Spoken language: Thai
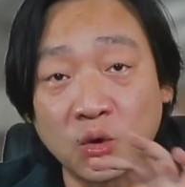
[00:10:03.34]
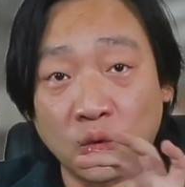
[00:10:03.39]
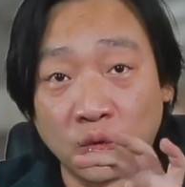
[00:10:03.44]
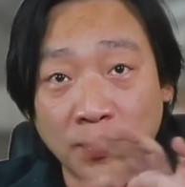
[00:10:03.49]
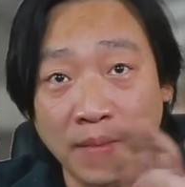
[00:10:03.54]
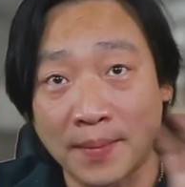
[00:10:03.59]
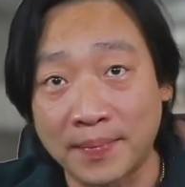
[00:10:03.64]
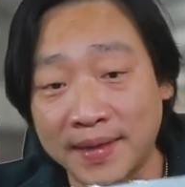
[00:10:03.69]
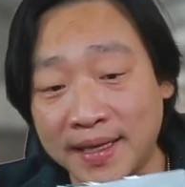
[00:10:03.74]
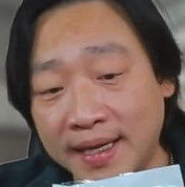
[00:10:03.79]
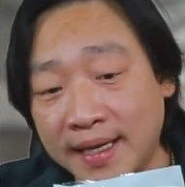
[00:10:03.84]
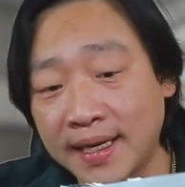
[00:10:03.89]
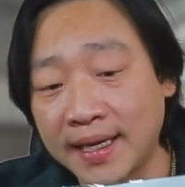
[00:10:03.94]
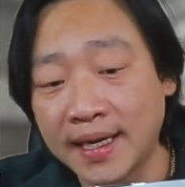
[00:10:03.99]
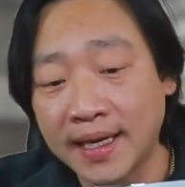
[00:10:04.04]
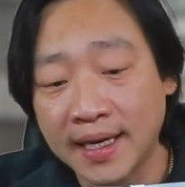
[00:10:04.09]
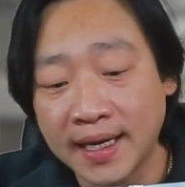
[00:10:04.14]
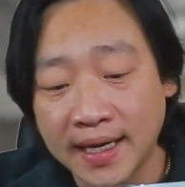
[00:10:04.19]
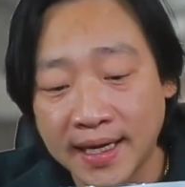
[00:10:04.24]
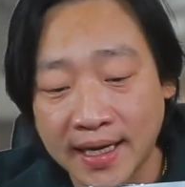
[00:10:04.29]
ถุงแบบนี้
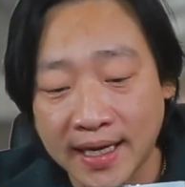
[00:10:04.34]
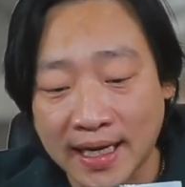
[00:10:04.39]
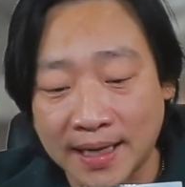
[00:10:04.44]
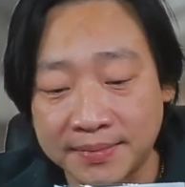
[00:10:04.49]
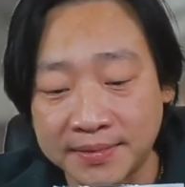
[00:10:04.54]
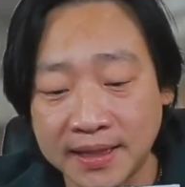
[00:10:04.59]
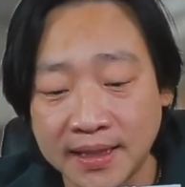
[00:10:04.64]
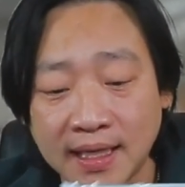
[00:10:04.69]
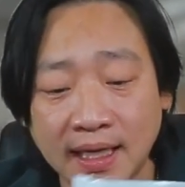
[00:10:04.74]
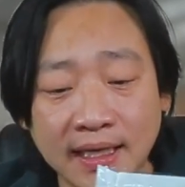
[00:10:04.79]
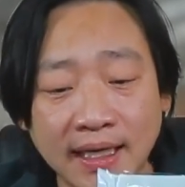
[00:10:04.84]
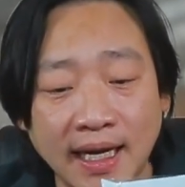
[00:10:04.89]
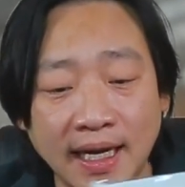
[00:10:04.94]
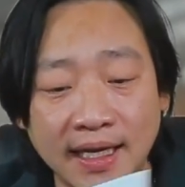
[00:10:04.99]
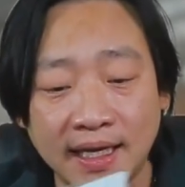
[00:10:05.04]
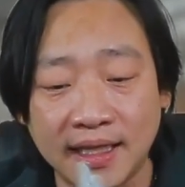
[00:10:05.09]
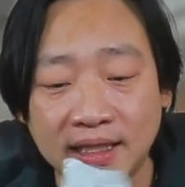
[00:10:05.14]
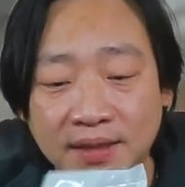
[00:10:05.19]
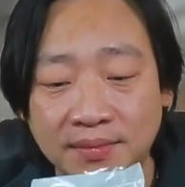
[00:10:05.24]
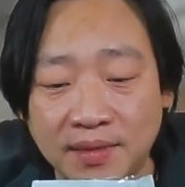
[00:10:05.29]
นะครับซึ่งข้างใน
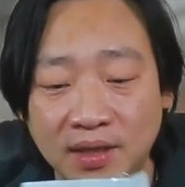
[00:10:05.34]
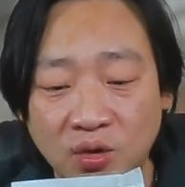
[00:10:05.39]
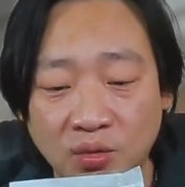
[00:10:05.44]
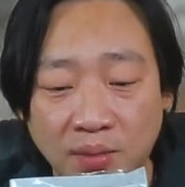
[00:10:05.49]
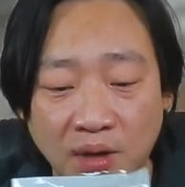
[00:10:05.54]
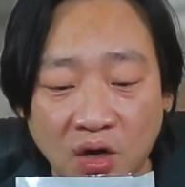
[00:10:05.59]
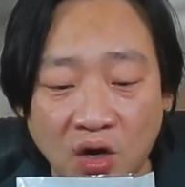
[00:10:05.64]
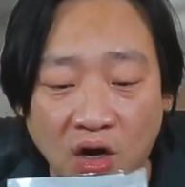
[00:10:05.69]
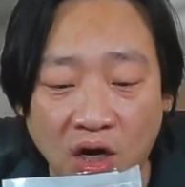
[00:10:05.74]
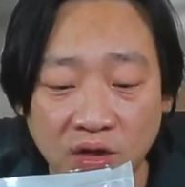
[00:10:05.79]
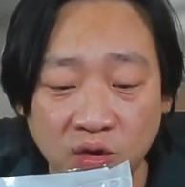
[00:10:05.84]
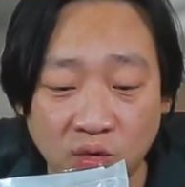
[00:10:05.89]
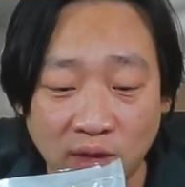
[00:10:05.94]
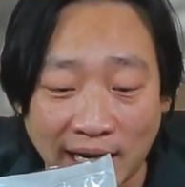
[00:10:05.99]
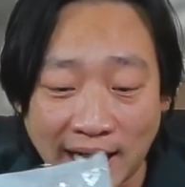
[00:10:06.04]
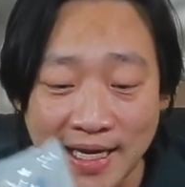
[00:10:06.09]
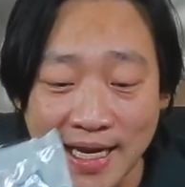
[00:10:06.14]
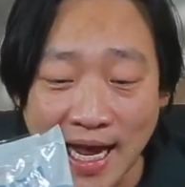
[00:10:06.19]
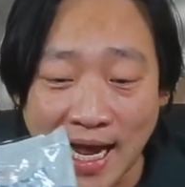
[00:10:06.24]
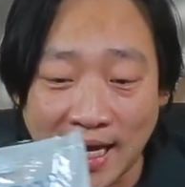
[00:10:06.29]
เนี่ยจะมีอุปกรณ์อยู่
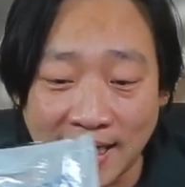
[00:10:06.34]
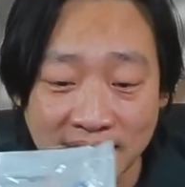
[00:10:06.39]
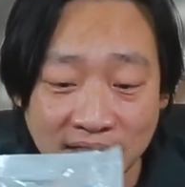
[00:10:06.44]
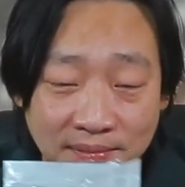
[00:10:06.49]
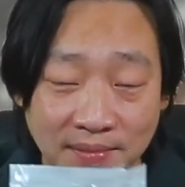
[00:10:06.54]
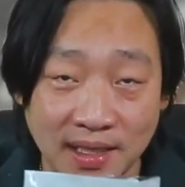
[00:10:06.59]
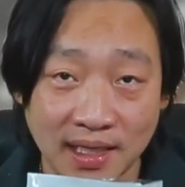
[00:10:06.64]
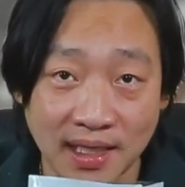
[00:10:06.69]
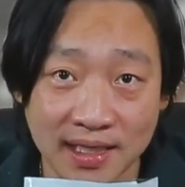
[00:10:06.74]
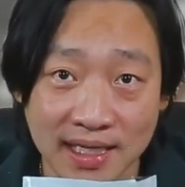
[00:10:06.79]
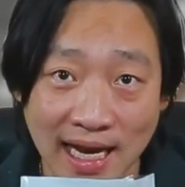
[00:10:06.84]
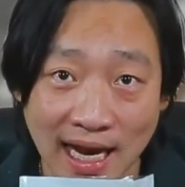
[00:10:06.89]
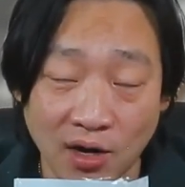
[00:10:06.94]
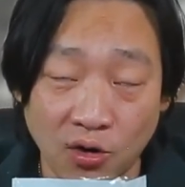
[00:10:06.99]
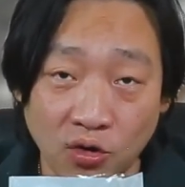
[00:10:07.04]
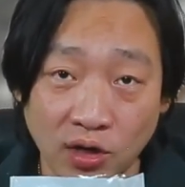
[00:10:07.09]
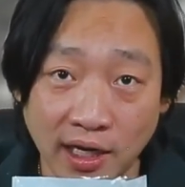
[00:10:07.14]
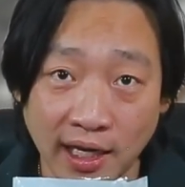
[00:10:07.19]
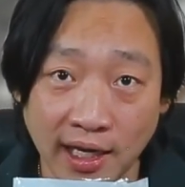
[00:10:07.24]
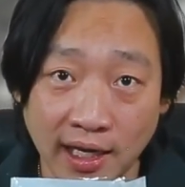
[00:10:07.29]
หลายอย่างจะมีทั้งยาง
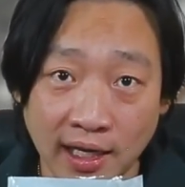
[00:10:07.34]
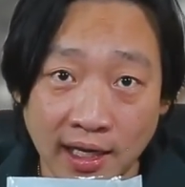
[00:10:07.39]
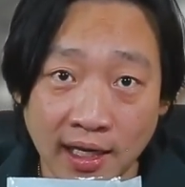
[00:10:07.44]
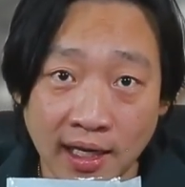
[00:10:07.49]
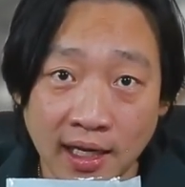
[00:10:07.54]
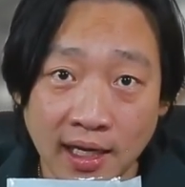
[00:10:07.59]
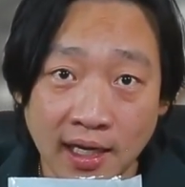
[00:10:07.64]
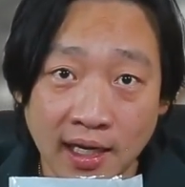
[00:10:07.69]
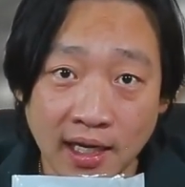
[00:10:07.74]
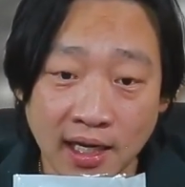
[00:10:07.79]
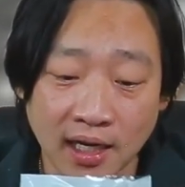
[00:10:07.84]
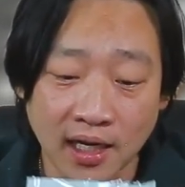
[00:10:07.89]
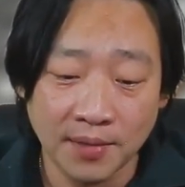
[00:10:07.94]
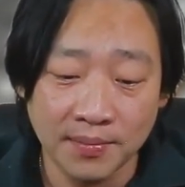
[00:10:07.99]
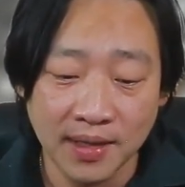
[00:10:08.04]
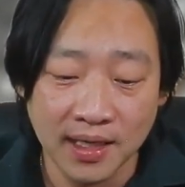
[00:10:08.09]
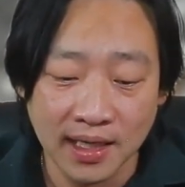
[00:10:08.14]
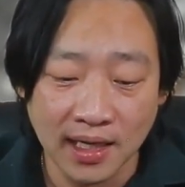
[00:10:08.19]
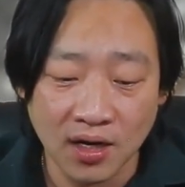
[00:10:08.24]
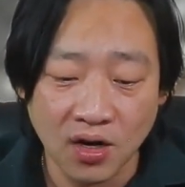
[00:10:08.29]
โอลิงแล้วก็
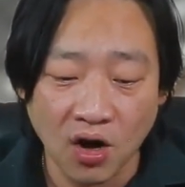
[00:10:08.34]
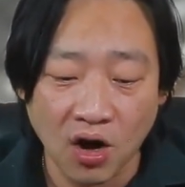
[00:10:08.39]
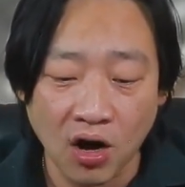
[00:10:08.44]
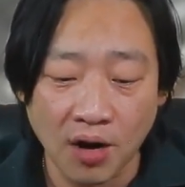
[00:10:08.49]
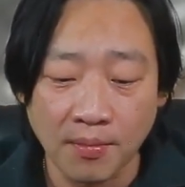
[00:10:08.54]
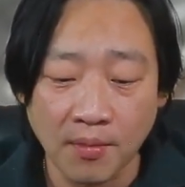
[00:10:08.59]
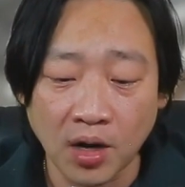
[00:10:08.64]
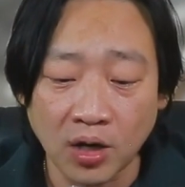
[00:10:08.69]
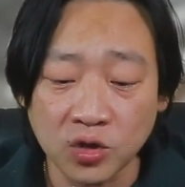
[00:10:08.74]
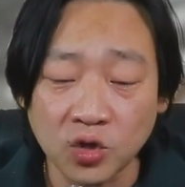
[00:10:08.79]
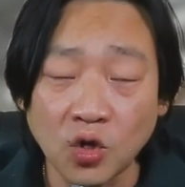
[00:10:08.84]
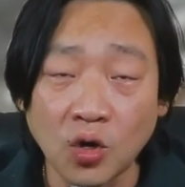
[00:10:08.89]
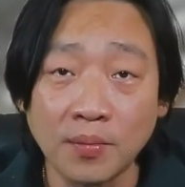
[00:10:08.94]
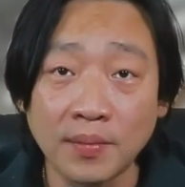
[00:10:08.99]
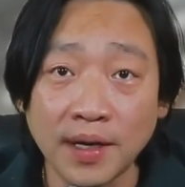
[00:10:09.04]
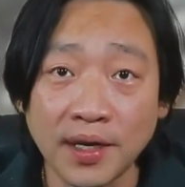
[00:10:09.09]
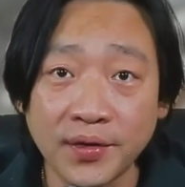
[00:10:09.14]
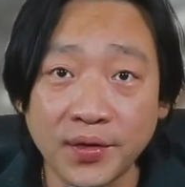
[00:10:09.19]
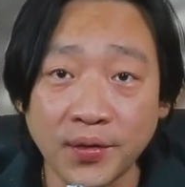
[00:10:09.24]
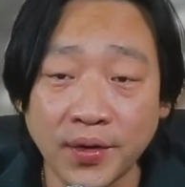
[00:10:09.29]
มีทั้งกองหม้อต้
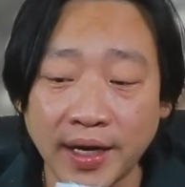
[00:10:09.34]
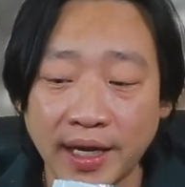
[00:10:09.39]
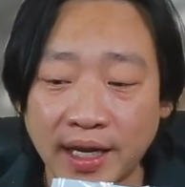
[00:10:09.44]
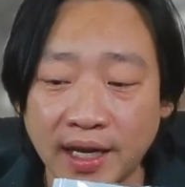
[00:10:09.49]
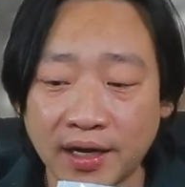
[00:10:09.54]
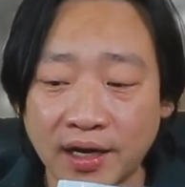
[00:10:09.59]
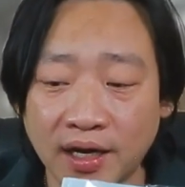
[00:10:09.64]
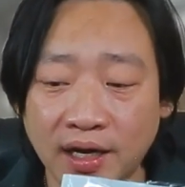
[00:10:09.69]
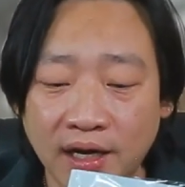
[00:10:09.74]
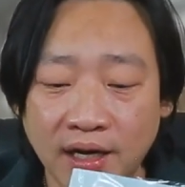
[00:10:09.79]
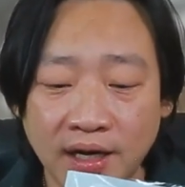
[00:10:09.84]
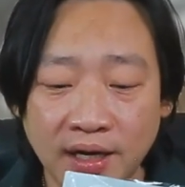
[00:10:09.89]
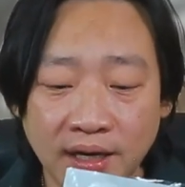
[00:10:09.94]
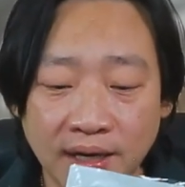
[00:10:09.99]
มให้ด้วย แล้วก็